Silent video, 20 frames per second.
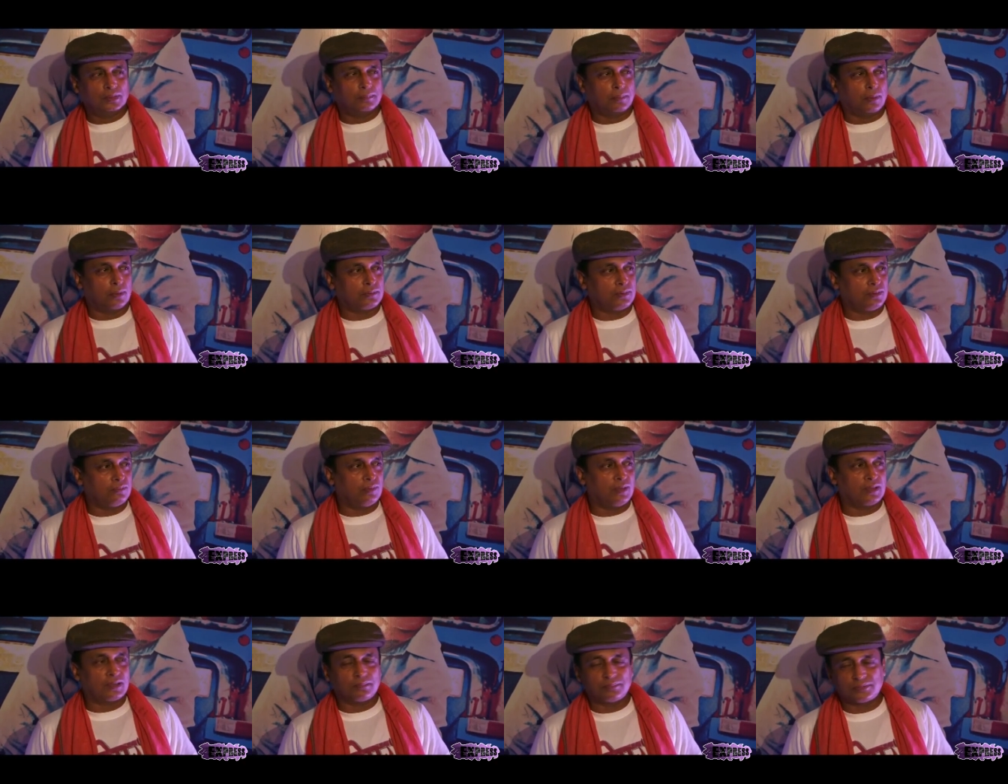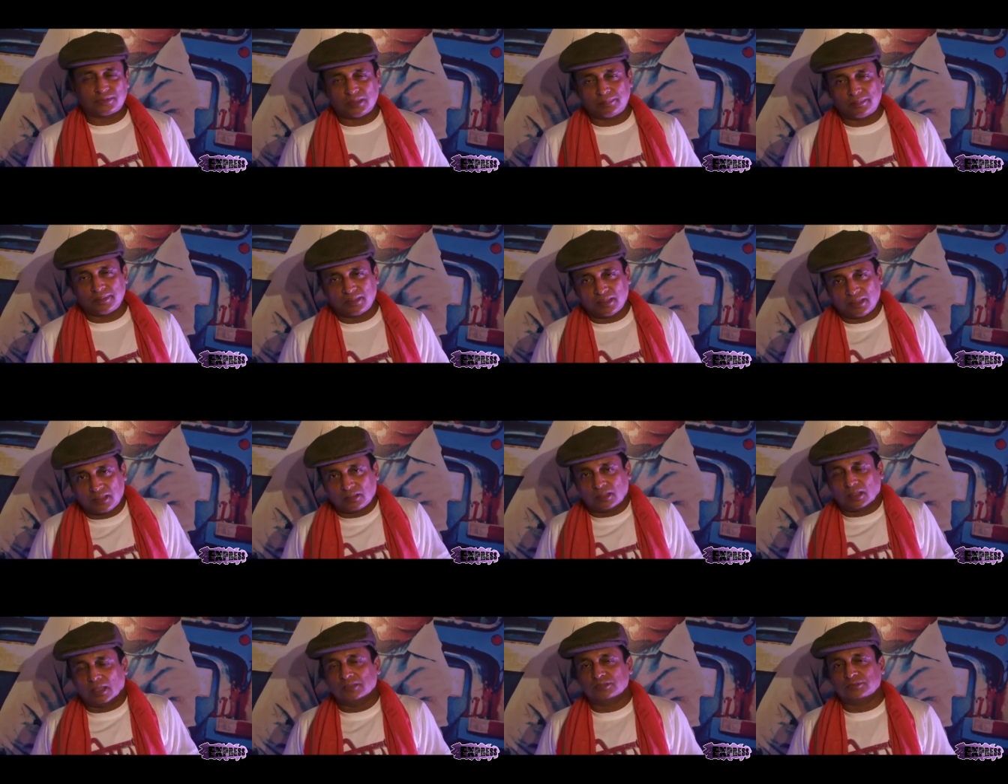तो ये बहुत ही वेलकम स्टेप
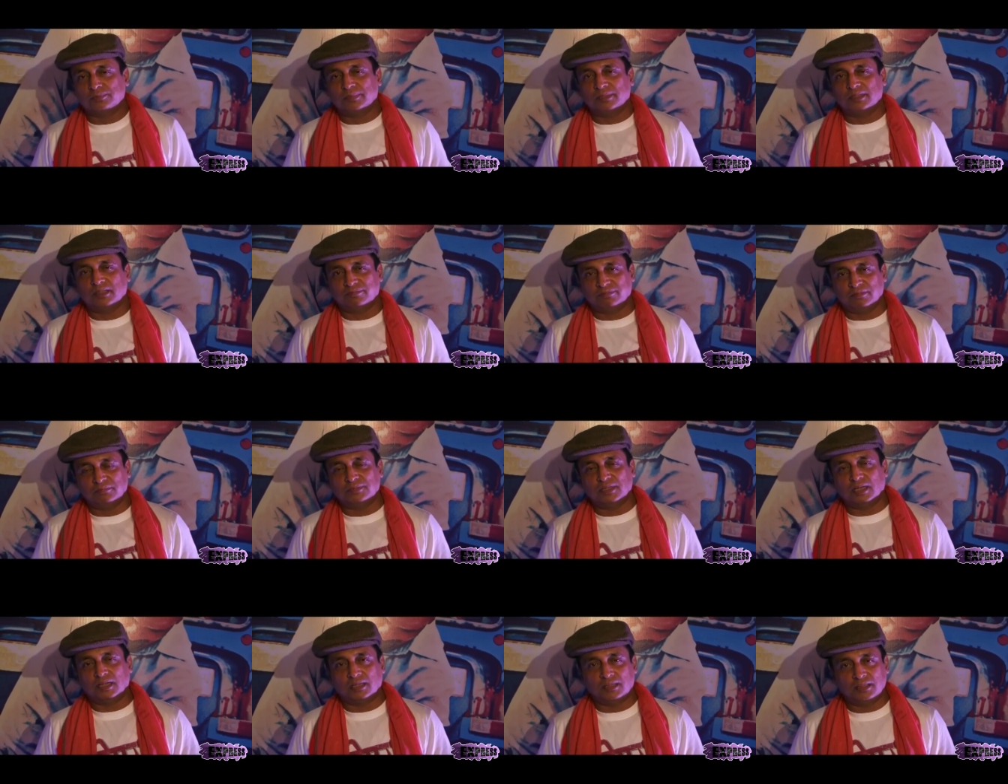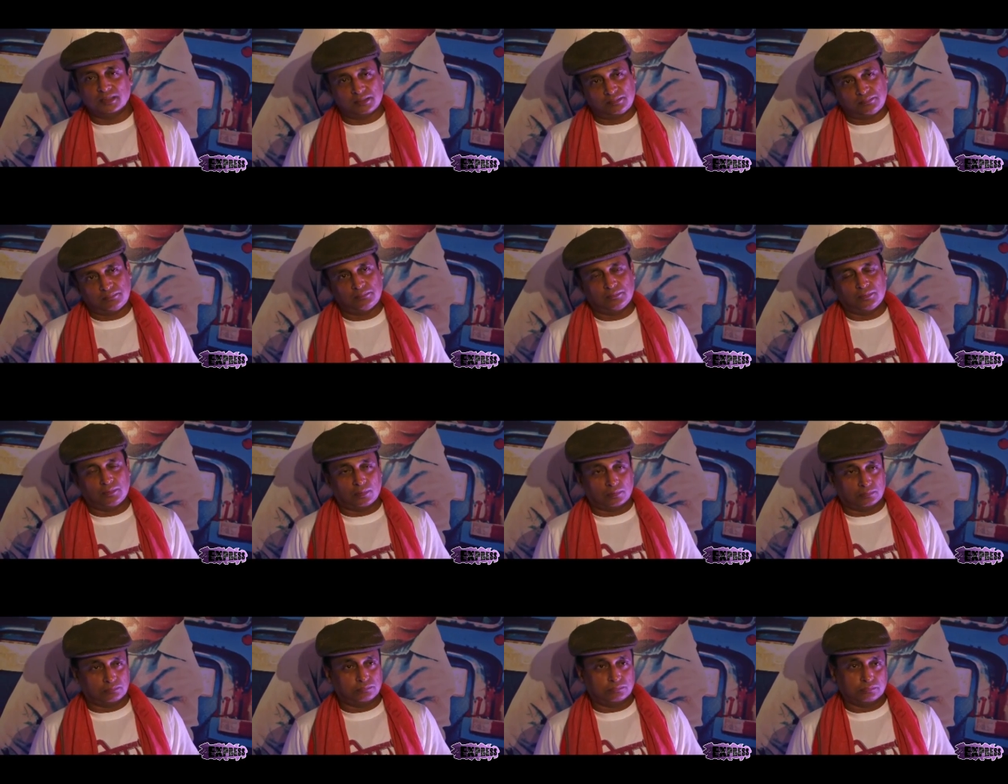है कि अगर कांस में ये फिल्म जा रही है
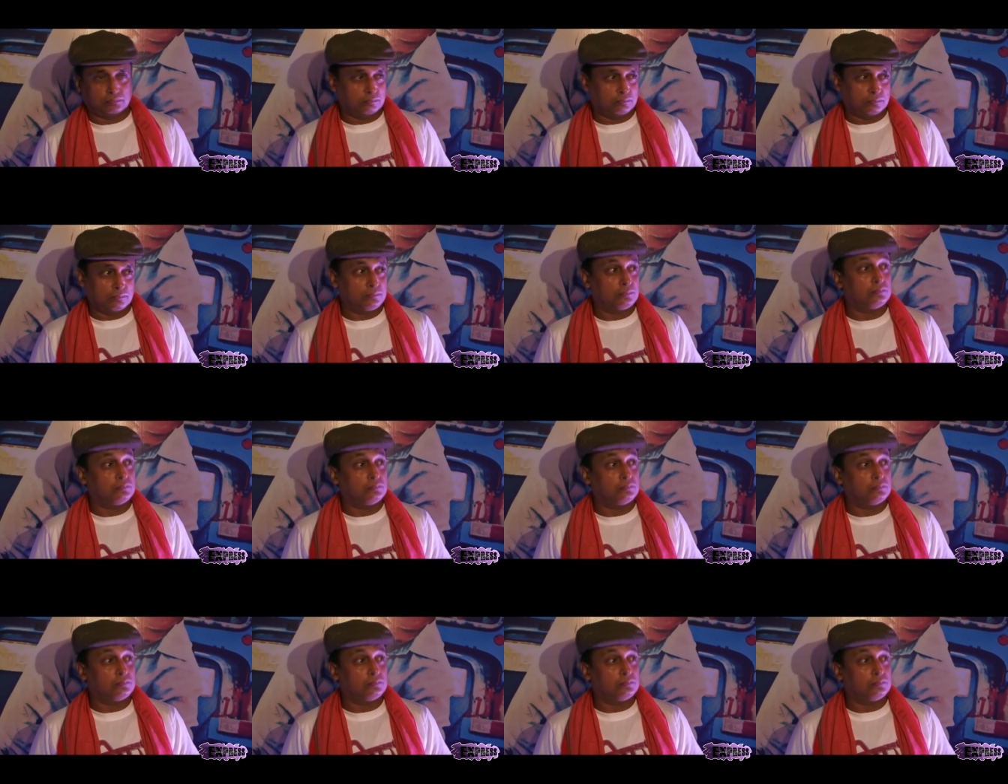और